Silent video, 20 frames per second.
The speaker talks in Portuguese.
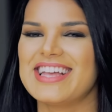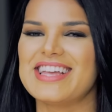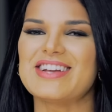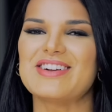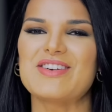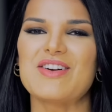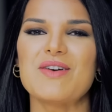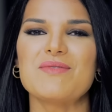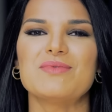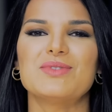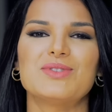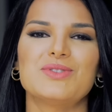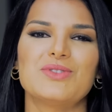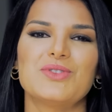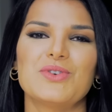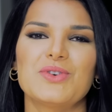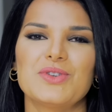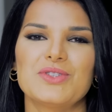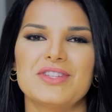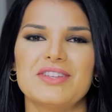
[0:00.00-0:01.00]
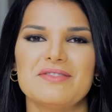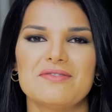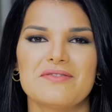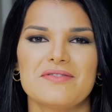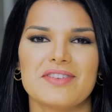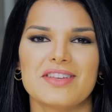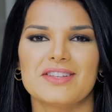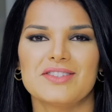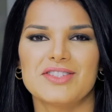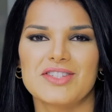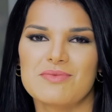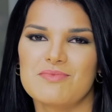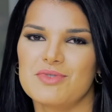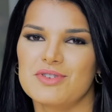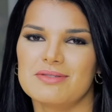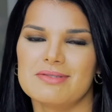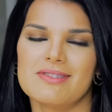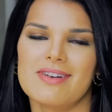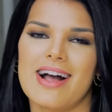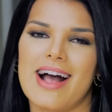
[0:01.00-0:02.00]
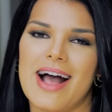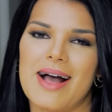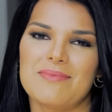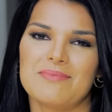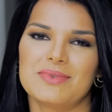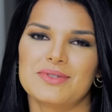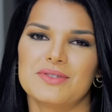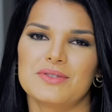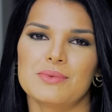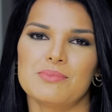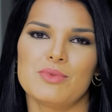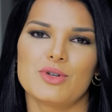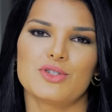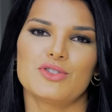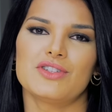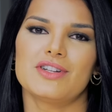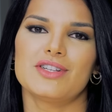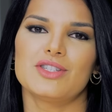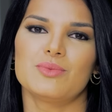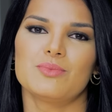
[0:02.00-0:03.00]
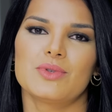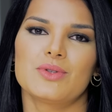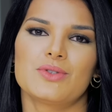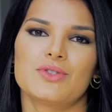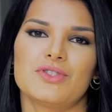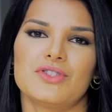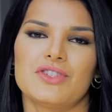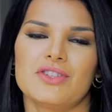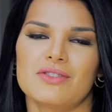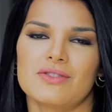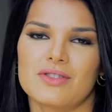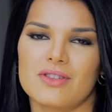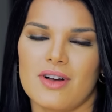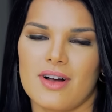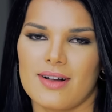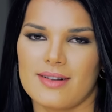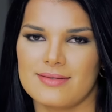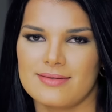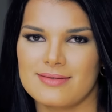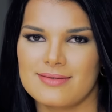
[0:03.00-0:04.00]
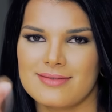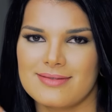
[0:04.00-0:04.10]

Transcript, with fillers: E como tudo em vídeo é muito rápido, meus três minutinhos, ó.